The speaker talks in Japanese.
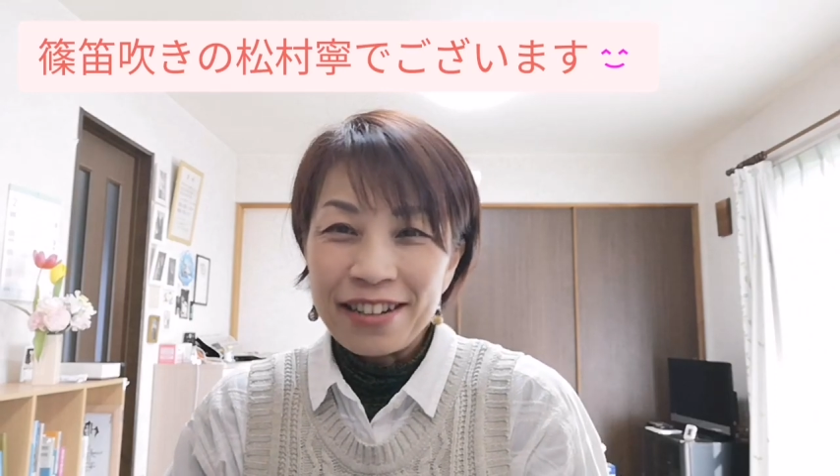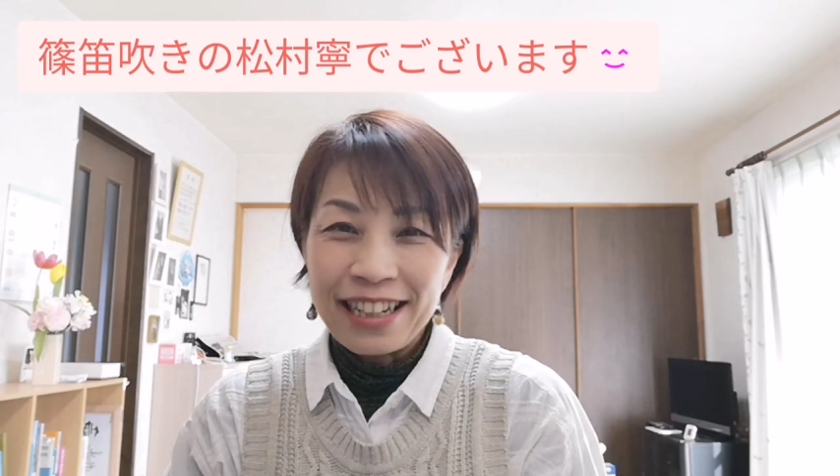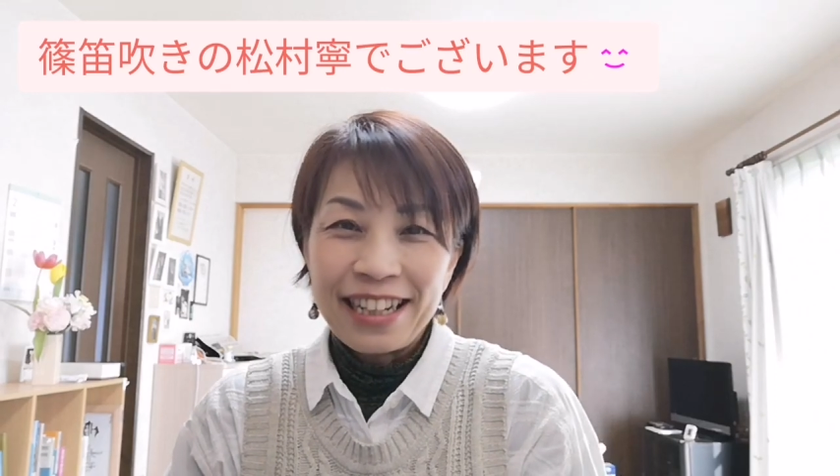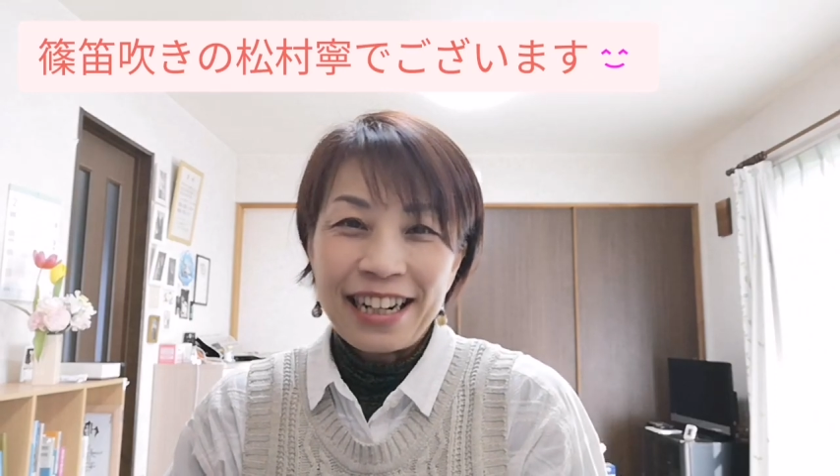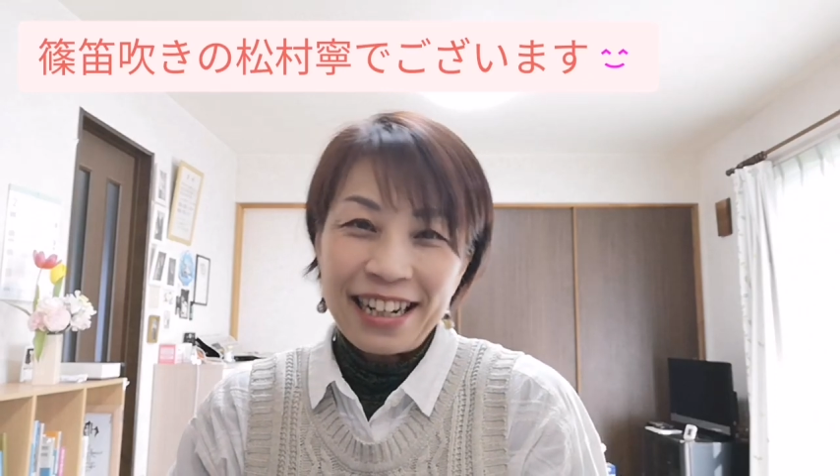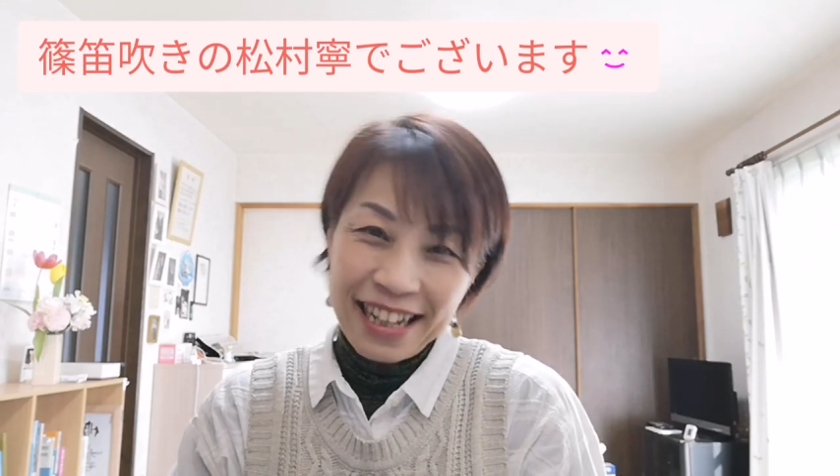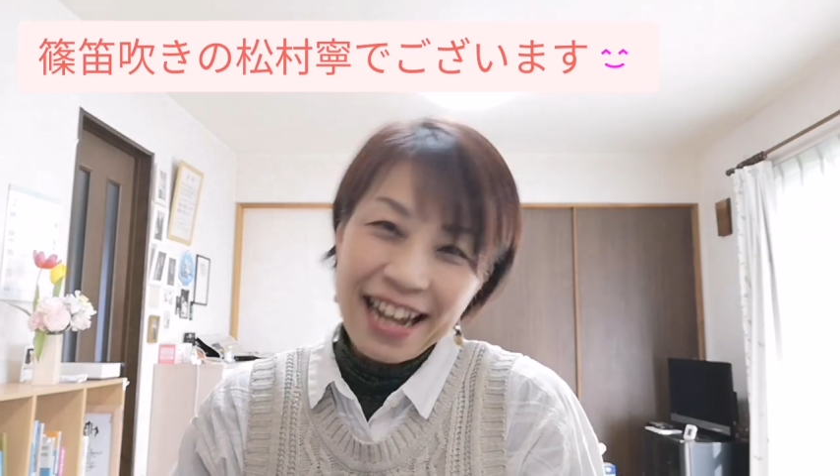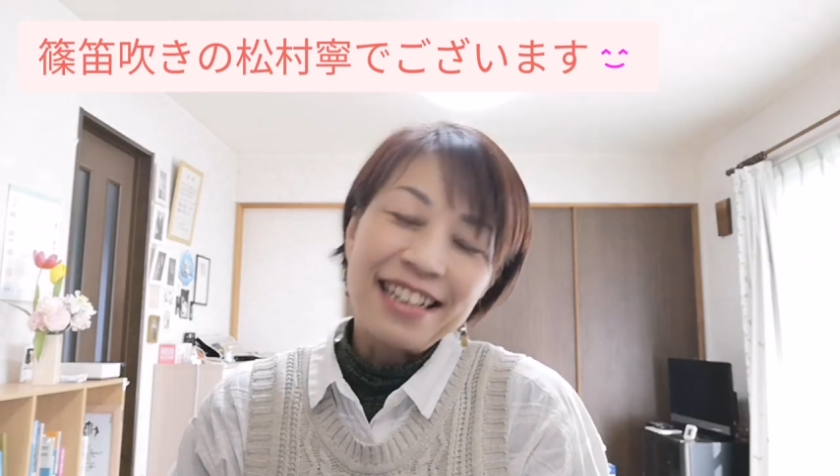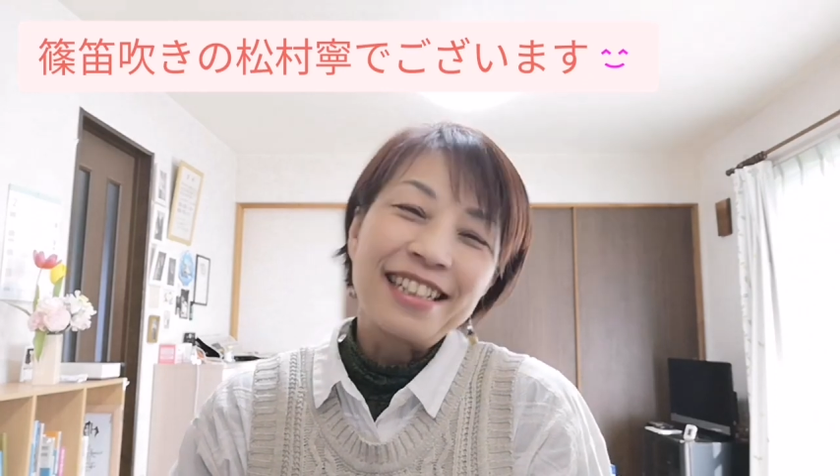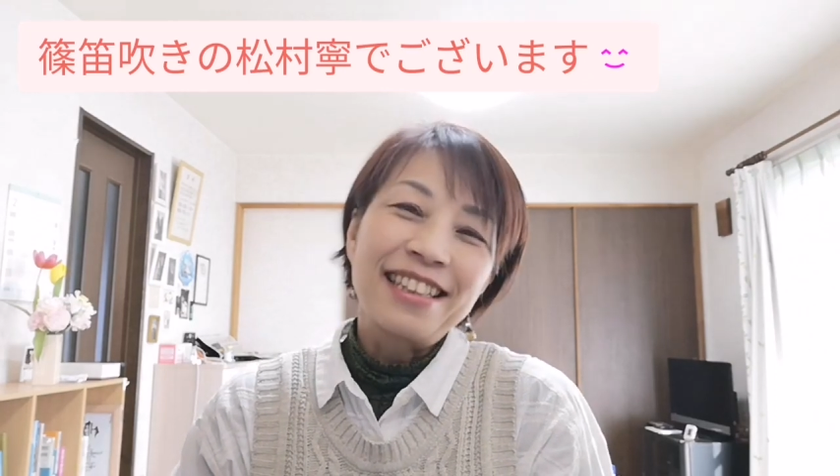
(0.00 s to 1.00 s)
を上げてから
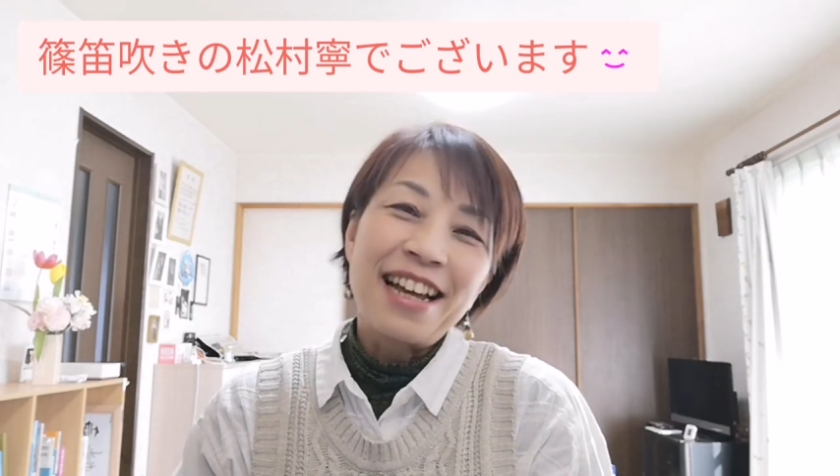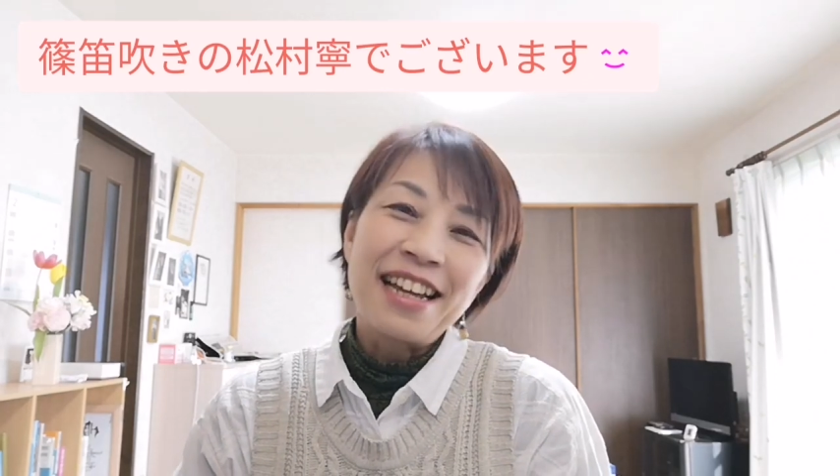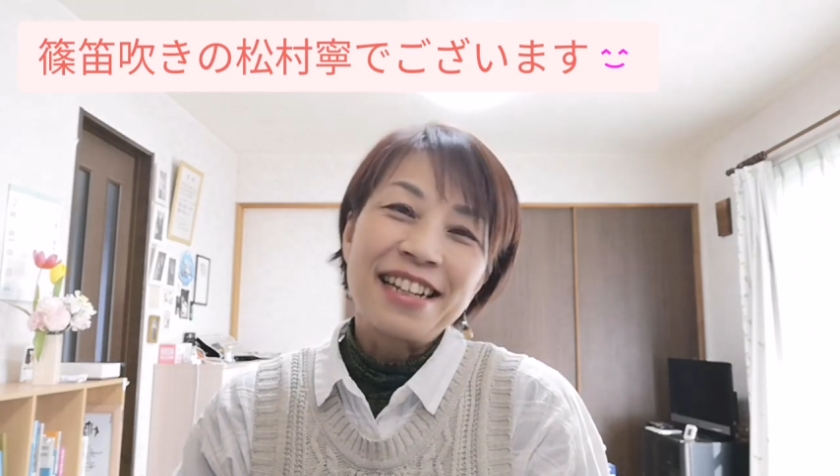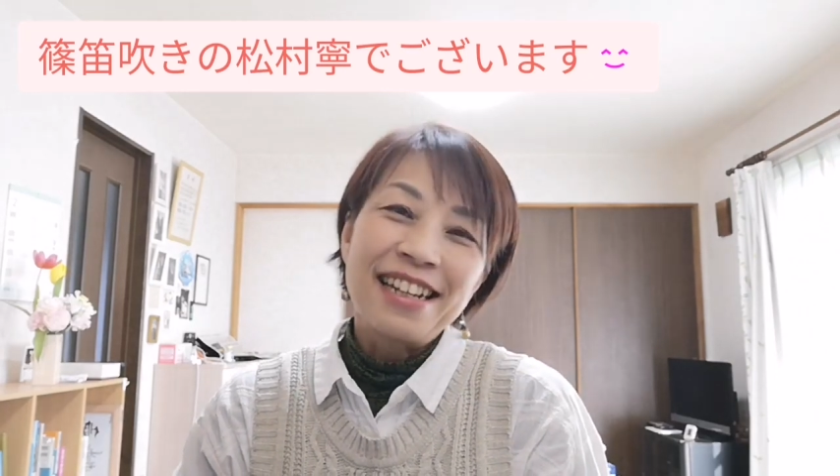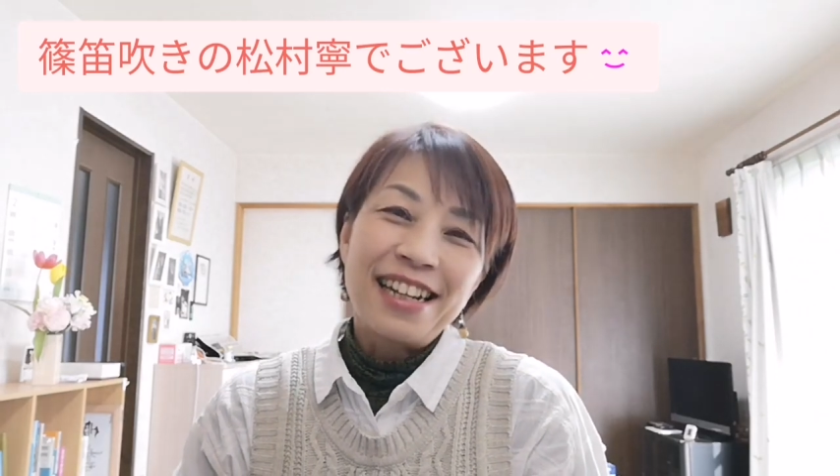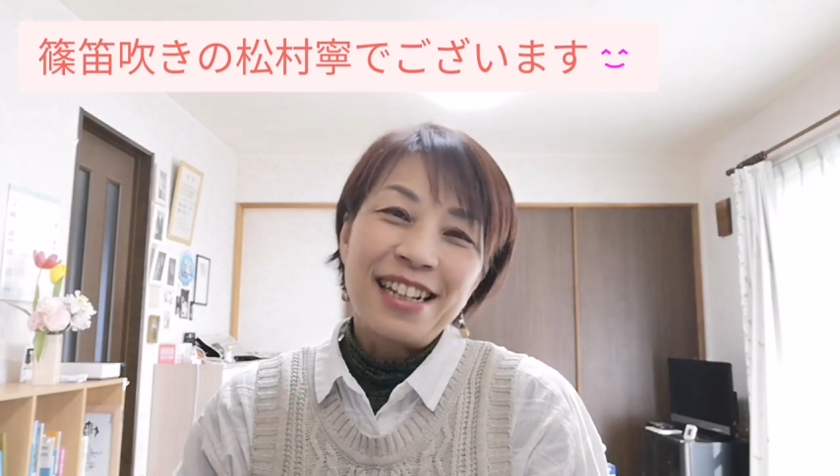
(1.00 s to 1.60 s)
ね、一体